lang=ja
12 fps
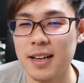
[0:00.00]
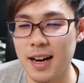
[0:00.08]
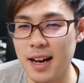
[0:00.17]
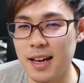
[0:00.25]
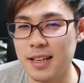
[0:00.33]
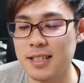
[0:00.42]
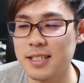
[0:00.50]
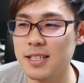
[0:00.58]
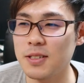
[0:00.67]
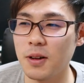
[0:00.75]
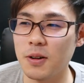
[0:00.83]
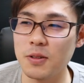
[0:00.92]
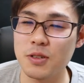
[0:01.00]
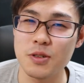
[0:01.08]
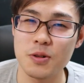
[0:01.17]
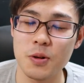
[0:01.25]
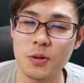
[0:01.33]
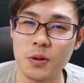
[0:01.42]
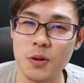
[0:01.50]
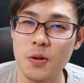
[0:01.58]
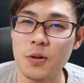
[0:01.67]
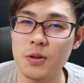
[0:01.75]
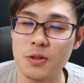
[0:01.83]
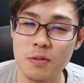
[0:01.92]
はい、きちっとあの需要と
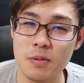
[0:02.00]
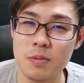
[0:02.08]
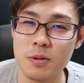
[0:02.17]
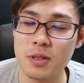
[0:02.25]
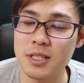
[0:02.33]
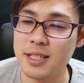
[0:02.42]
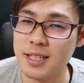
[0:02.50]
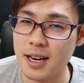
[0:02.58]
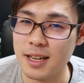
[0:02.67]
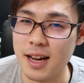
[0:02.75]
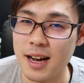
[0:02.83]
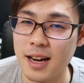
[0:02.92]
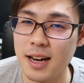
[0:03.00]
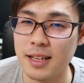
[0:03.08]
供給の部分をしっかり考